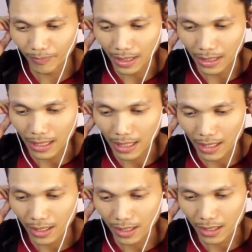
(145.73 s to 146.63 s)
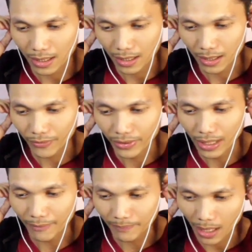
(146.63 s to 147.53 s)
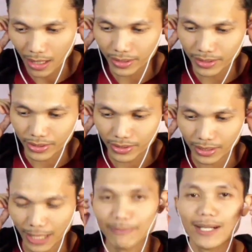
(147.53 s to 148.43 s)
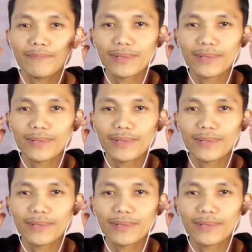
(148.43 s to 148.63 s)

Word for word: Untuk para uh, fans,